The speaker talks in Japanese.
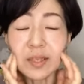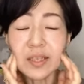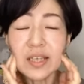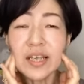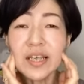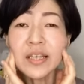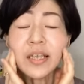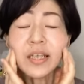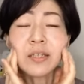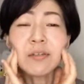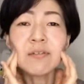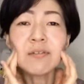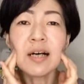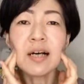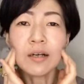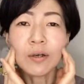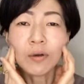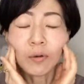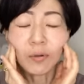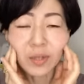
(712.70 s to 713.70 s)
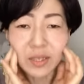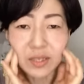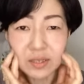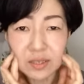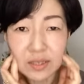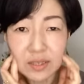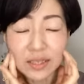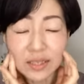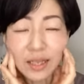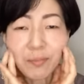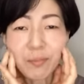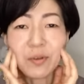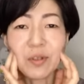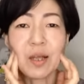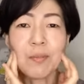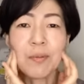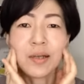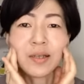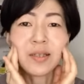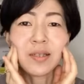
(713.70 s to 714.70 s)
筋肉は凝りすぎても
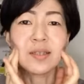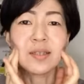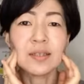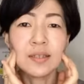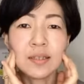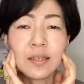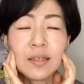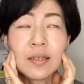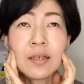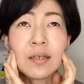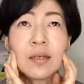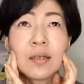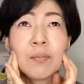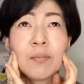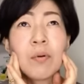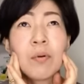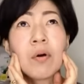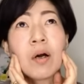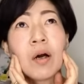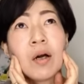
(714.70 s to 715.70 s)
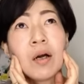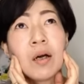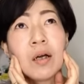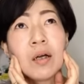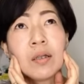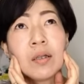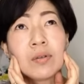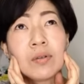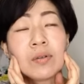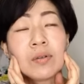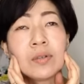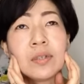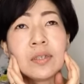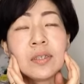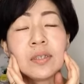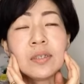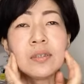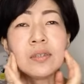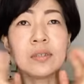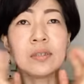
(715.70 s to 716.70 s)
ダメですしポカーンと
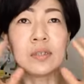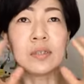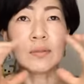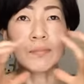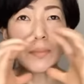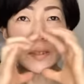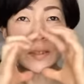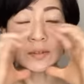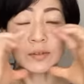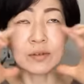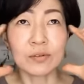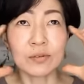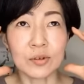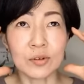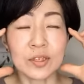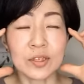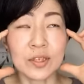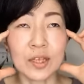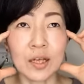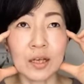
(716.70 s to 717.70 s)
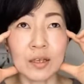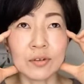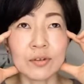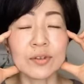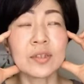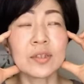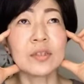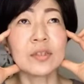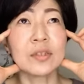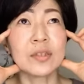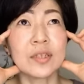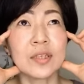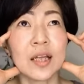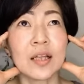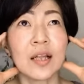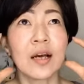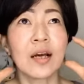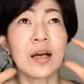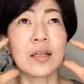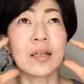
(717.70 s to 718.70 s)
一日マスクをした口した
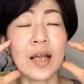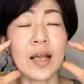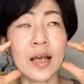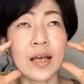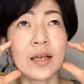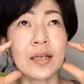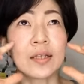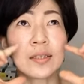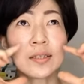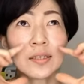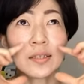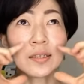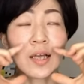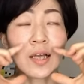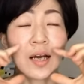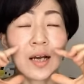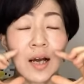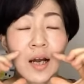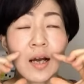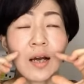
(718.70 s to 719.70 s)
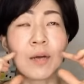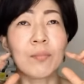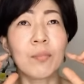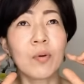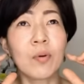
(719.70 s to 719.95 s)
中で下が